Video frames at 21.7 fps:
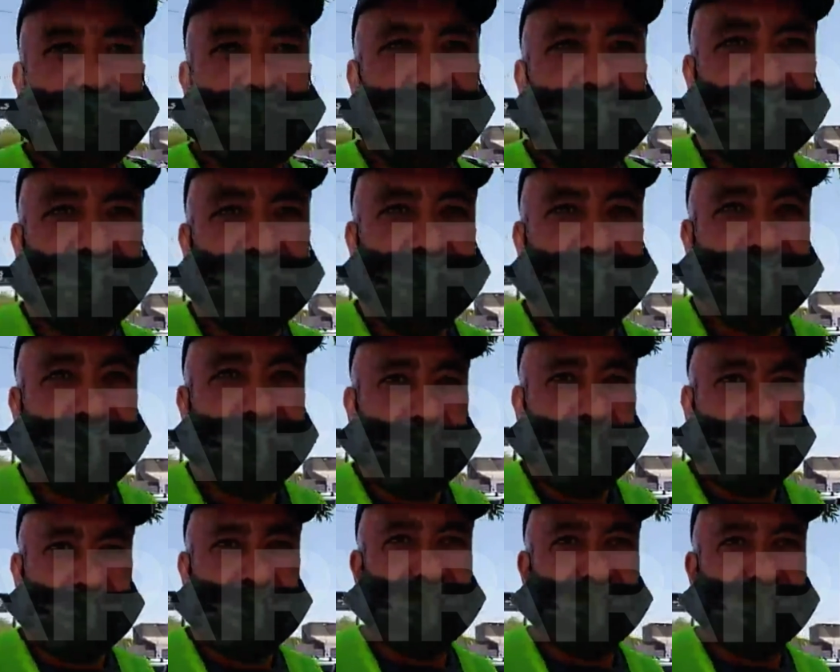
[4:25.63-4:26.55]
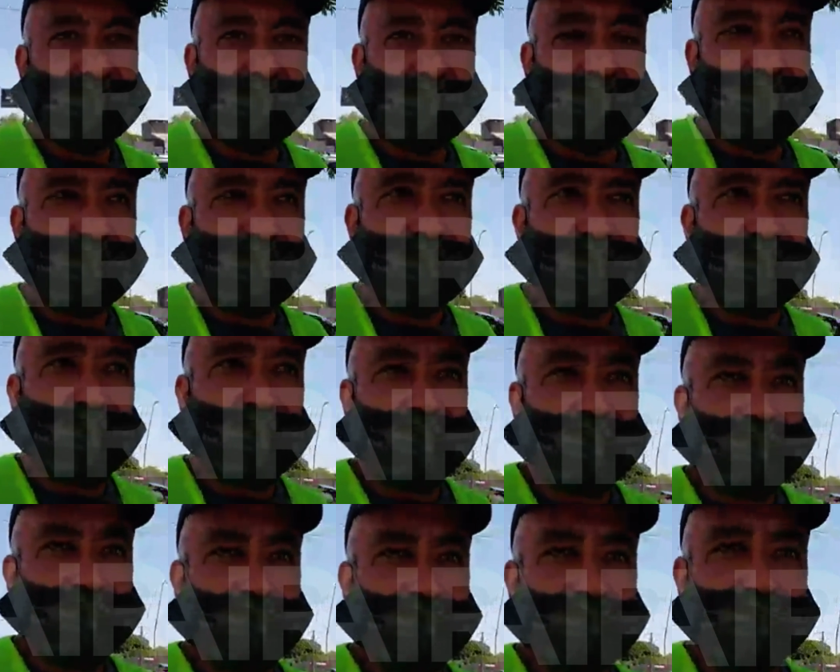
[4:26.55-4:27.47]
como eran días normales
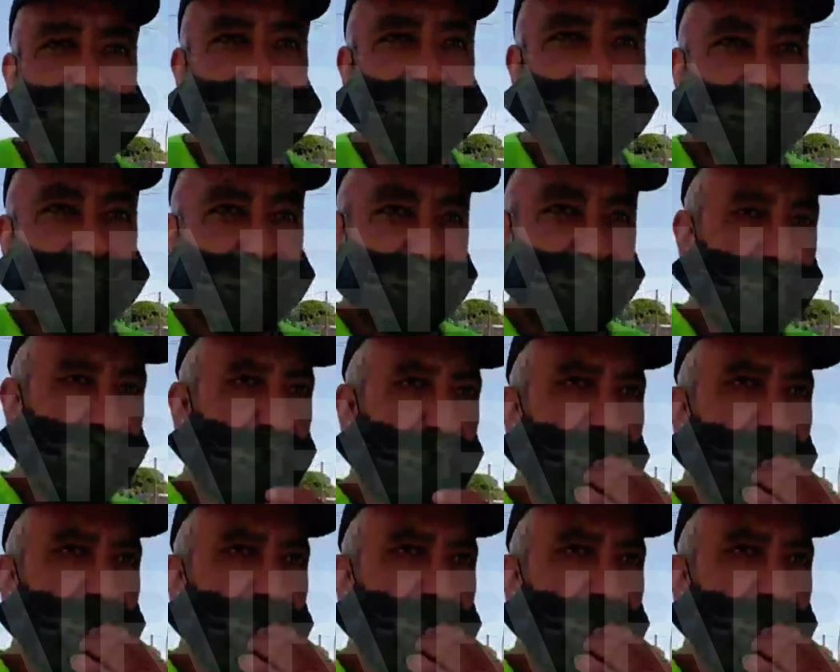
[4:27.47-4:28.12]
muchas